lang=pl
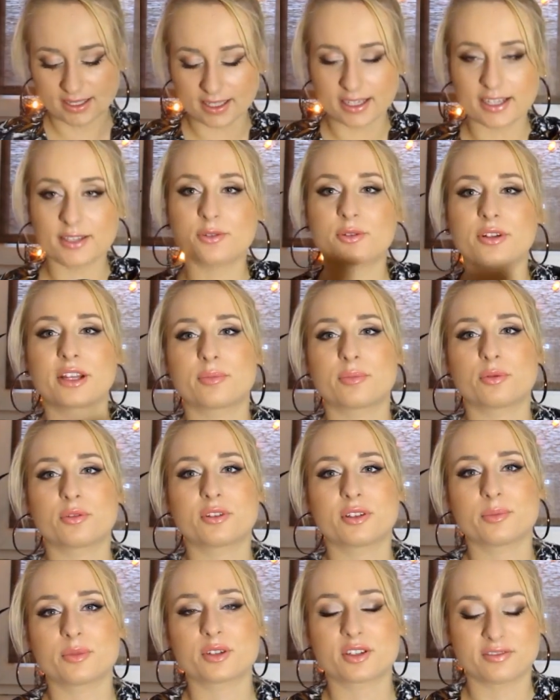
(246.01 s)
I drugie
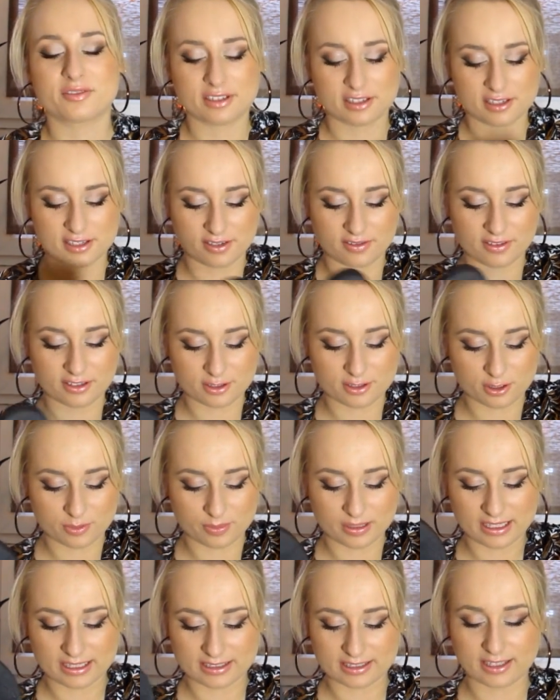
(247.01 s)
buty, może Was zdziwię, to są
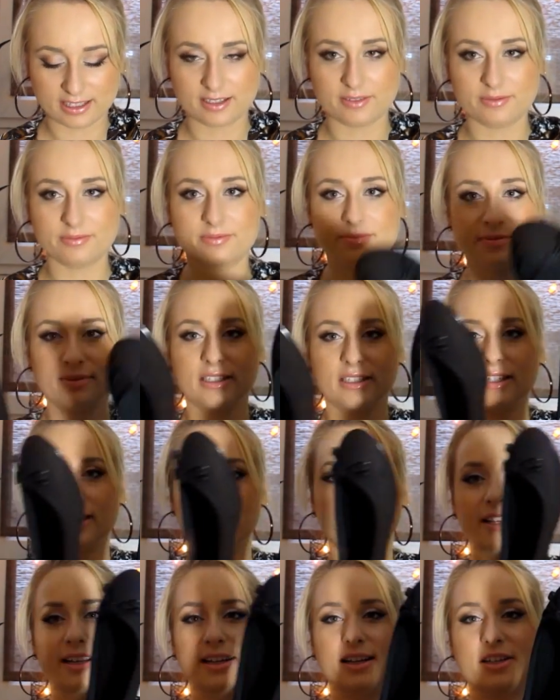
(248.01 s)
baletki,
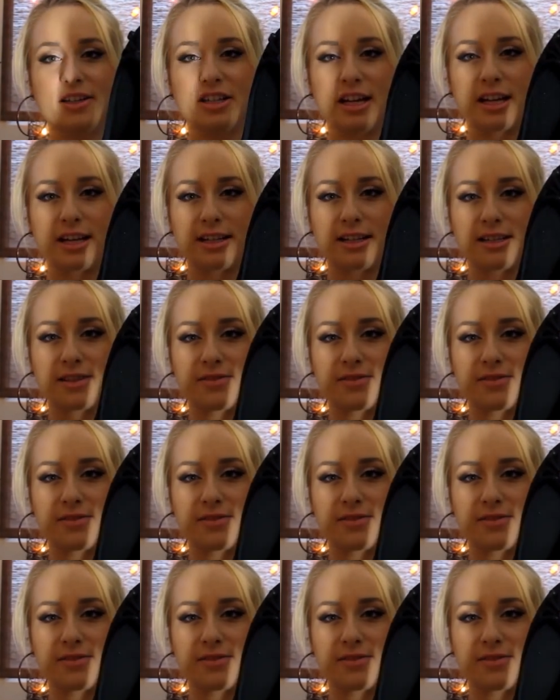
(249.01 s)
e, czarne